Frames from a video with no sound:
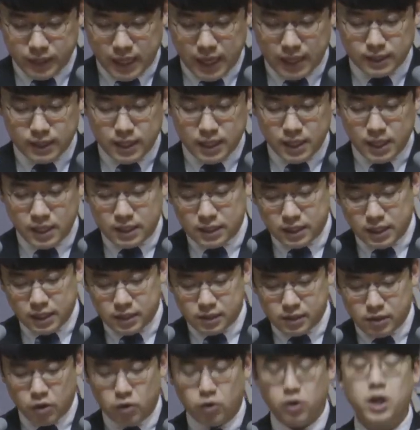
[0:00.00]
당당히 그
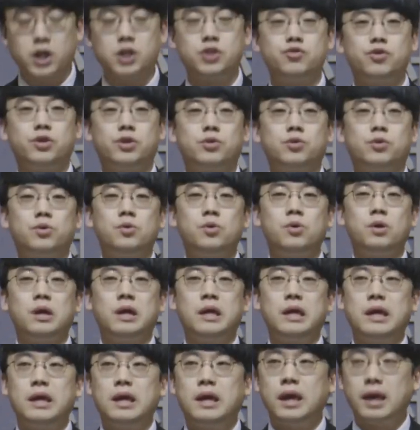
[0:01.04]
길을 걸어갈 수 있도록
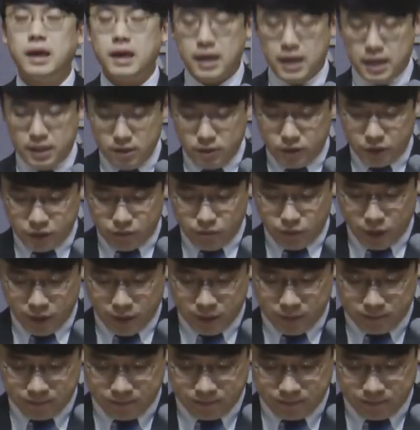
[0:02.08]
해야 하는 것입니다.